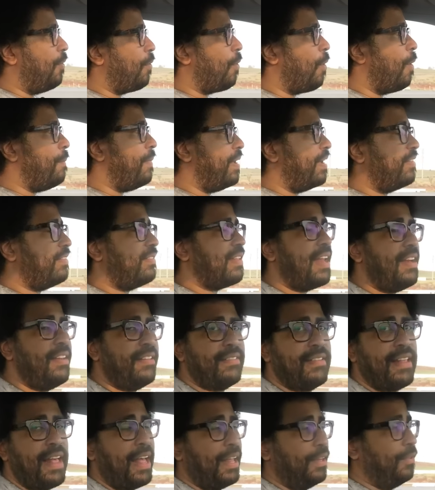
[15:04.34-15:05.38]

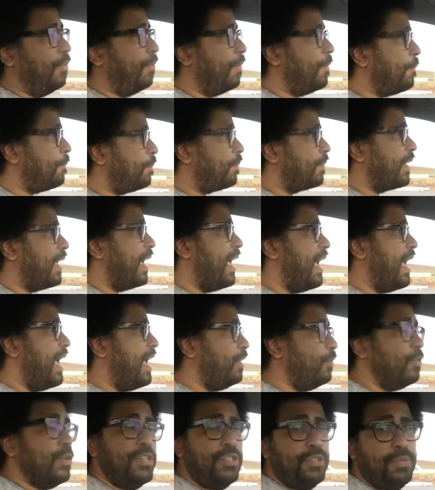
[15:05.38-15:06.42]
comercializado
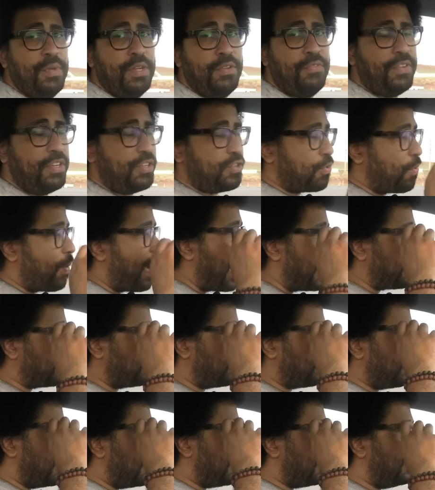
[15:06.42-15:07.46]
em
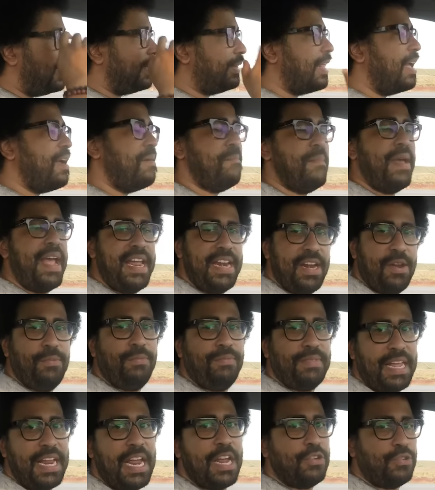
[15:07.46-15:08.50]
2024 que também não
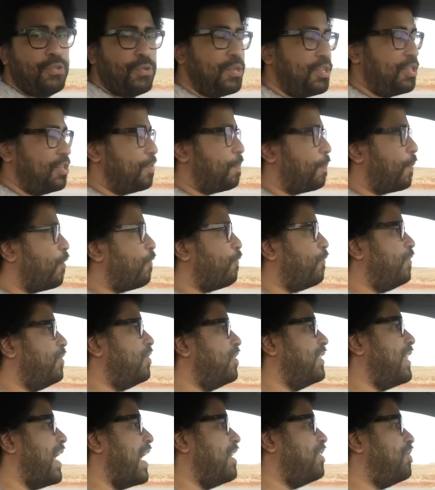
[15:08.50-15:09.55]
tem ajuste de
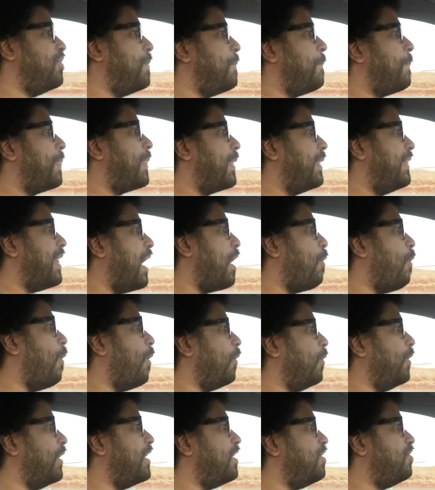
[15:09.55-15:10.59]
profundidade da
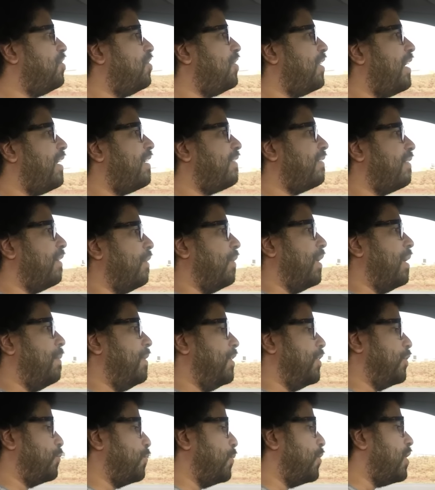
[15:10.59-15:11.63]
coluna de direção, não é
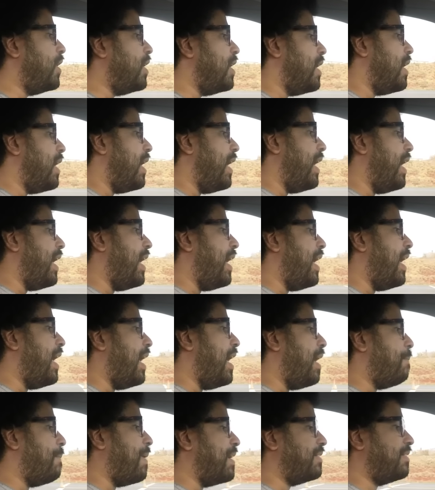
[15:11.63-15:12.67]
mesmo?
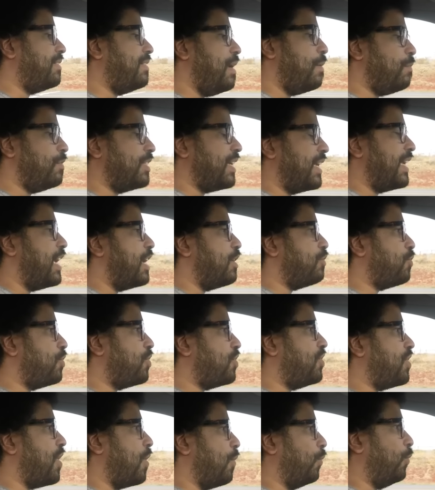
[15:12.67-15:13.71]
É, mas temos aqui
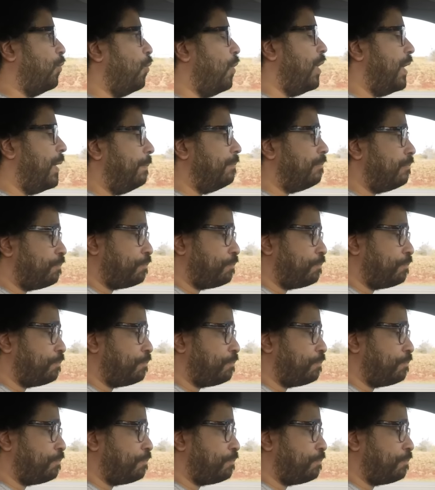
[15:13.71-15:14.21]
ajuste de altura.